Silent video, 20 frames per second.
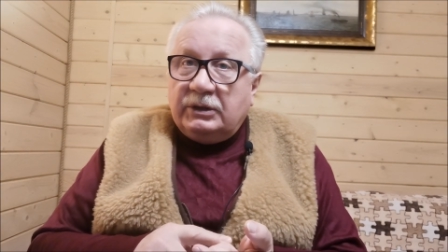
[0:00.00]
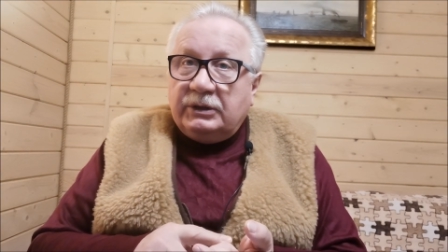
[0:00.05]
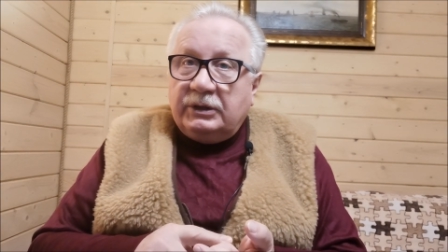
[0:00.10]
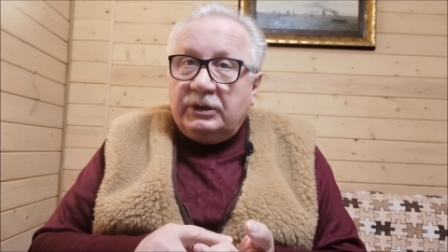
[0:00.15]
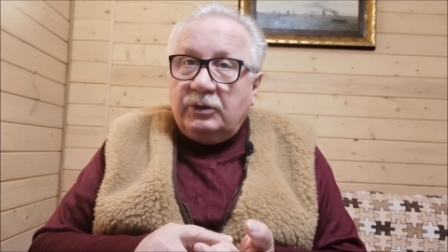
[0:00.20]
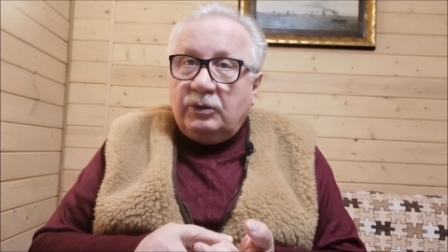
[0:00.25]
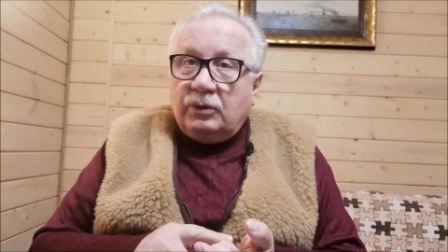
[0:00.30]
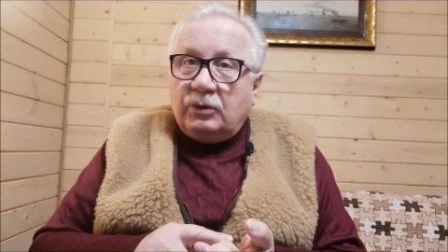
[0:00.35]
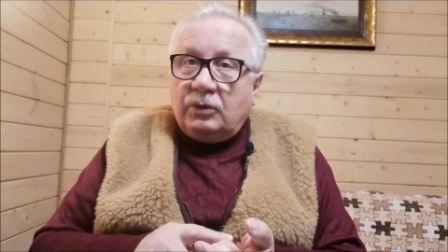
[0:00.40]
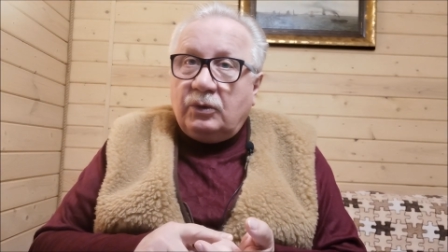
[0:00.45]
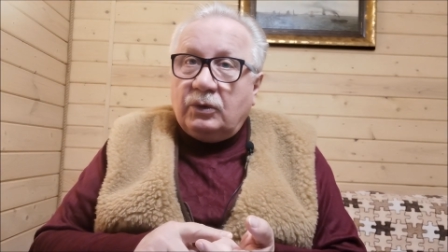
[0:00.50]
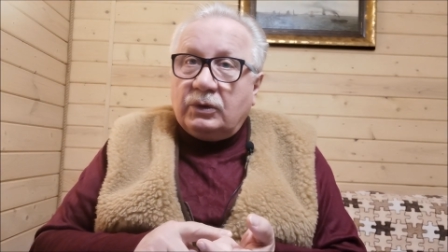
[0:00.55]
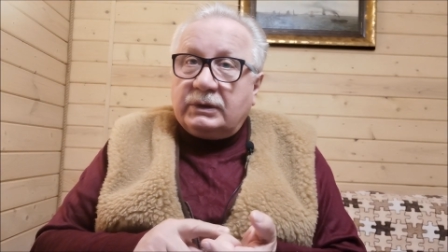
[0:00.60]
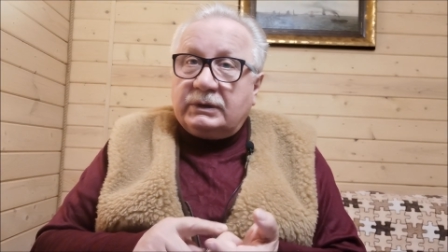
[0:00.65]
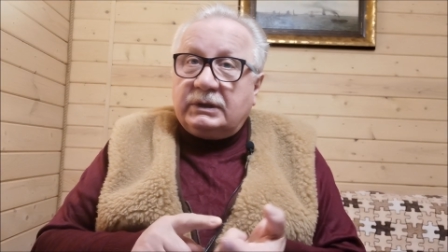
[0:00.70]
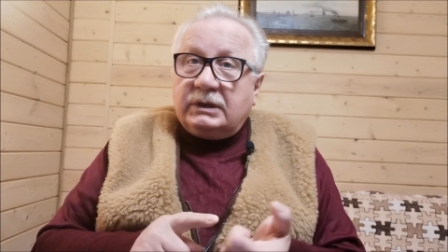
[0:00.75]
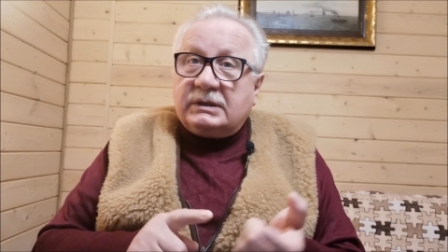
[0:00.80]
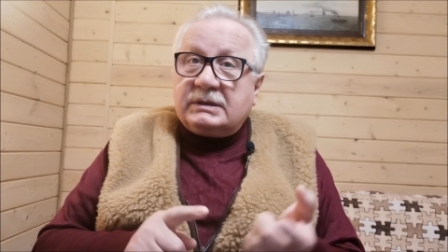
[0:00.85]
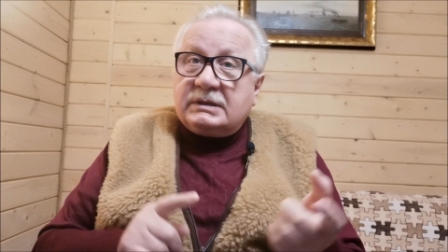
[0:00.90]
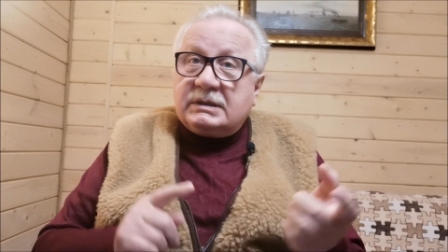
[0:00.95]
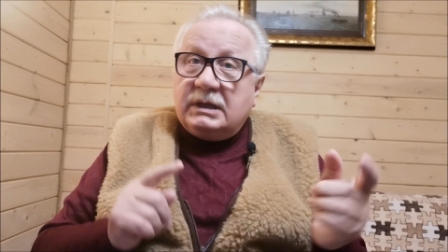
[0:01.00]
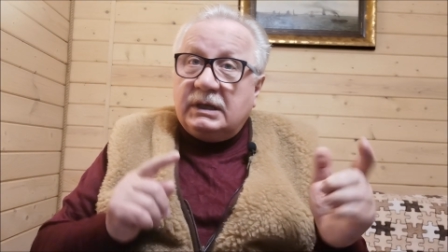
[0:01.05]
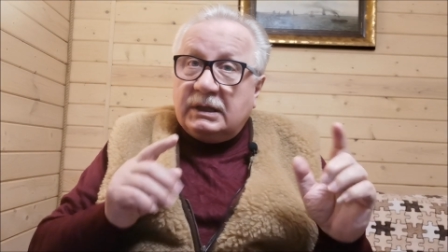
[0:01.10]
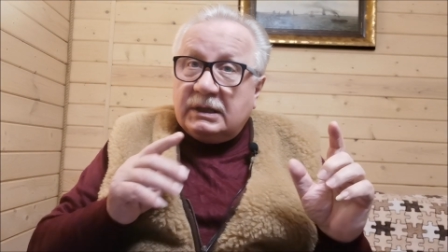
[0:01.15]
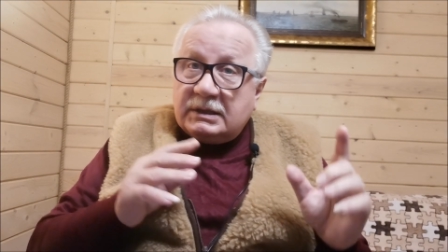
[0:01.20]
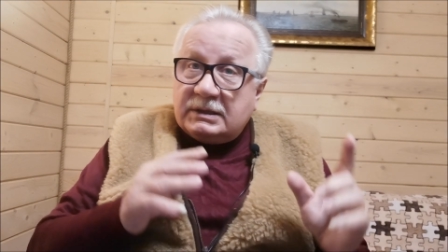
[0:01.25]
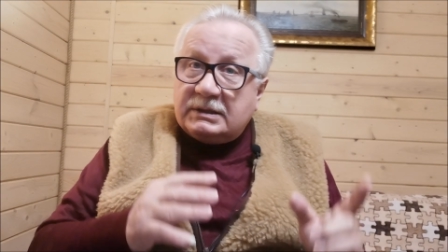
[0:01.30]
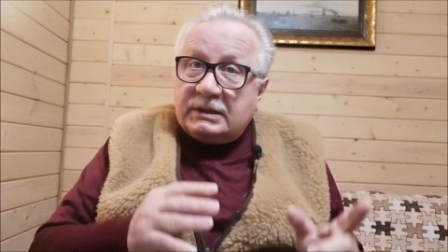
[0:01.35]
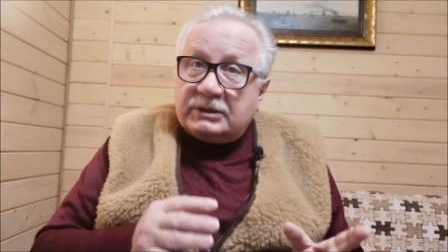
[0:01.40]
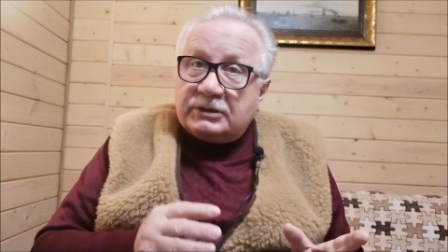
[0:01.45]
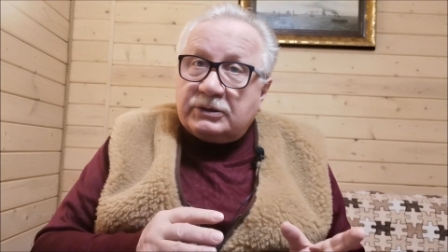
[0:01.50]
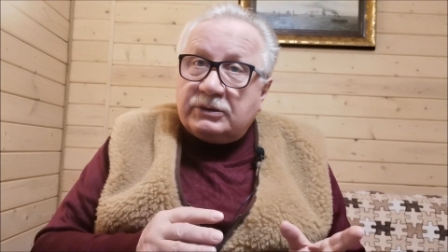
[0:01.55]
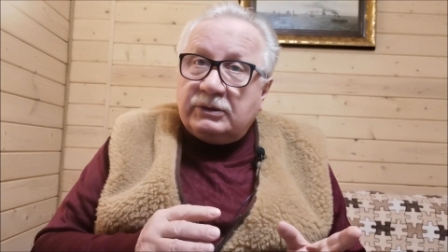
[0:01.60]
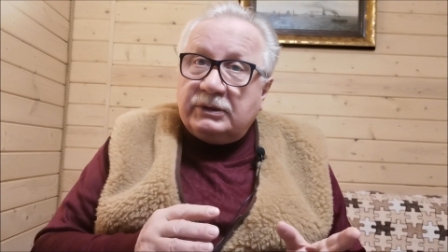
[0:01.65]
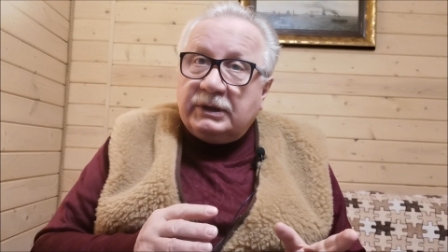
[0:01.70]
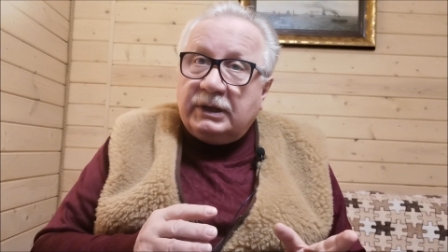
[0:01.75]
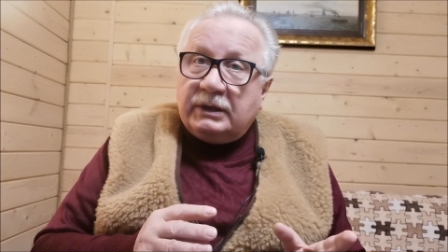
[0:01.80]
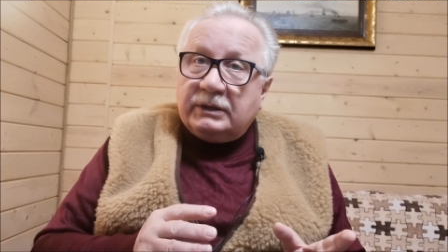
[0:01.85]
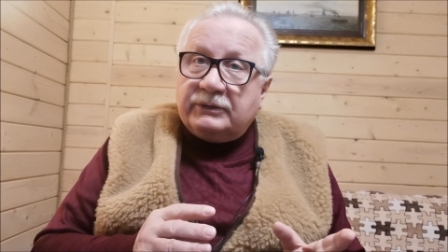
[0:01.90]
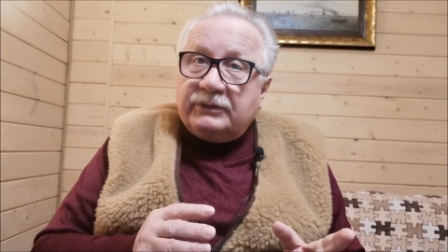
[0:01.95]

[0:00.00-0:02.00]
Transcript: неокортекс, за что они